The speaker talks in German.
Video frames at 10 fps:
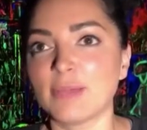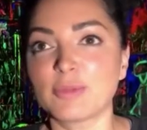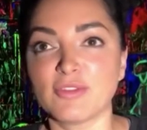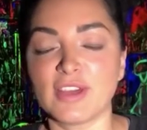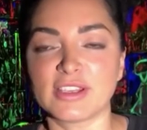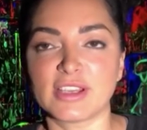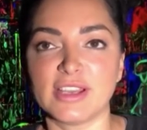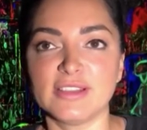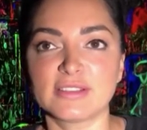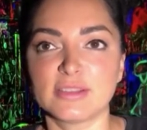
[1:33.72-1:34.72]
abgefahrene
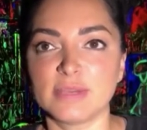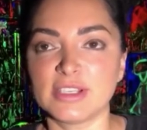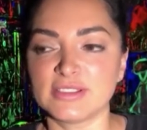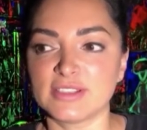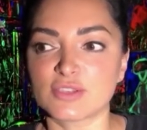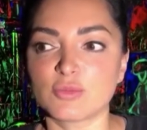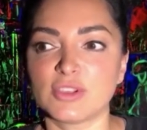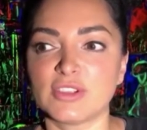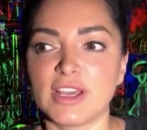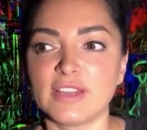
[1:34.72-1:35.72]
Reisen gemacht, die sehr
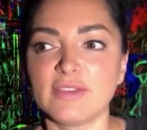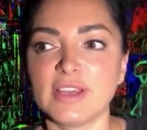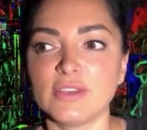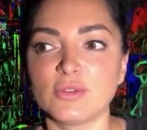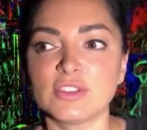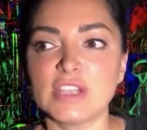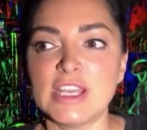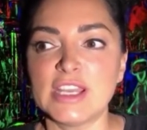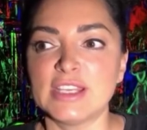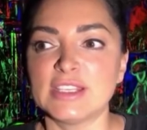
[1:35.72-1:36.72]
spontan waren und
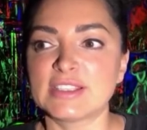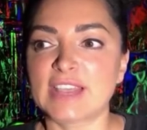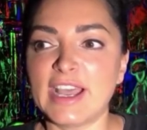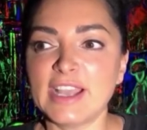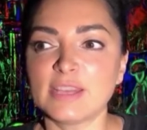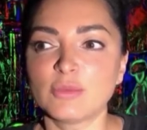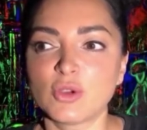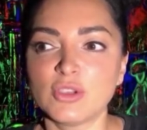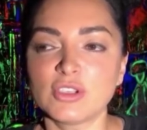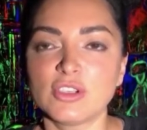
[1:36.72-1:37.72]
trage im
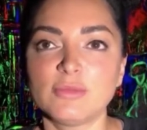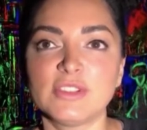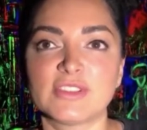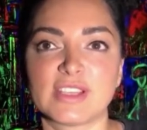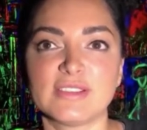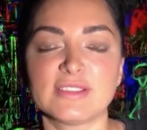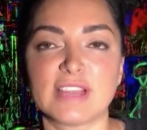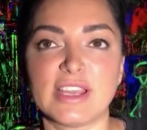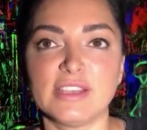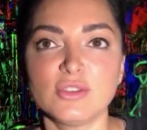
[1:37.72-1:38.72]
Grunde genommen diese ganzen
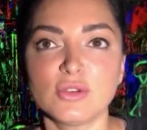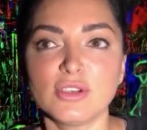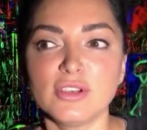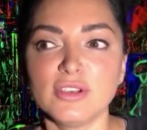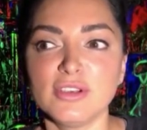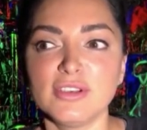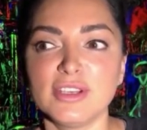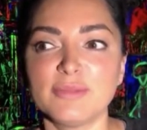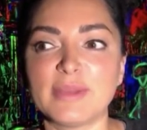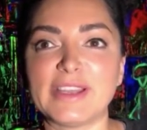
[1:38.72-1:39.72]
Eindrücke
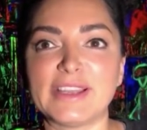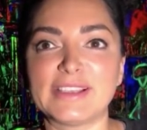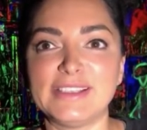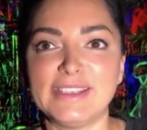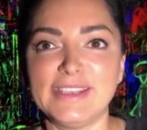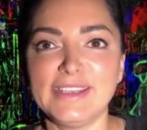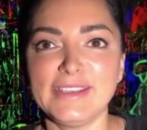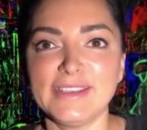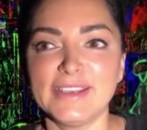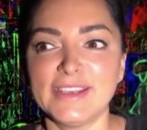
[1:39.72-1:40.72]
in mein
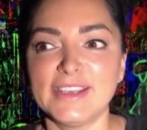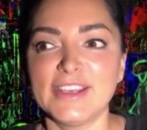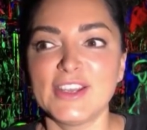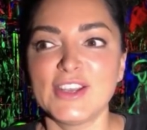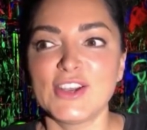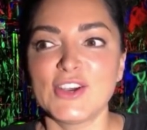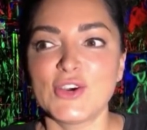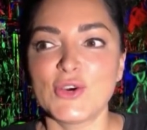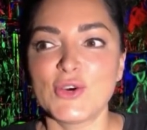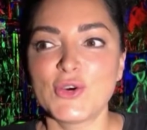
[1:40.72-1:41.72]
Atelier.
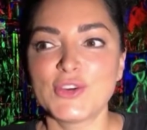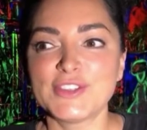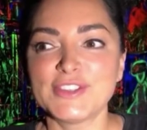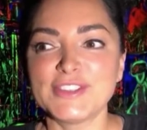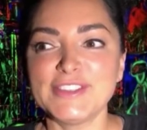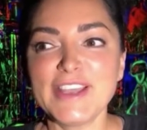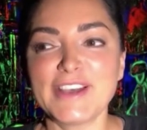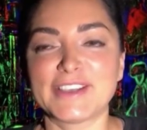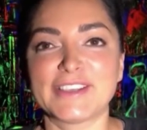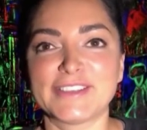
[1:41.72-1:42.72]
Und
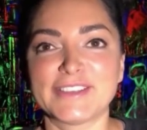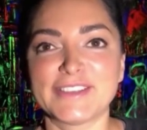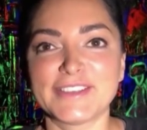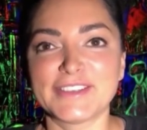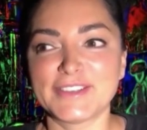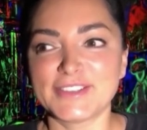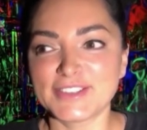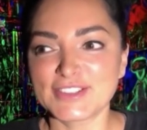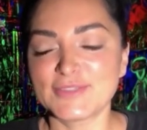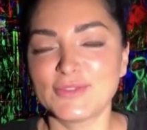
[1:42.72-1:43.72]
ja, dann äh,
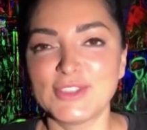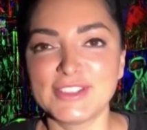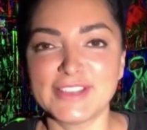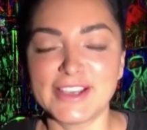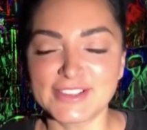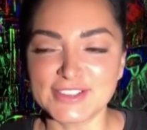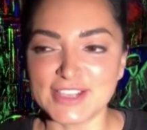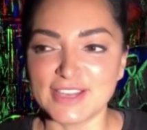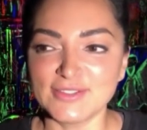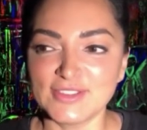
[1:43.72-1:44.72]
würde ich sagen, streifen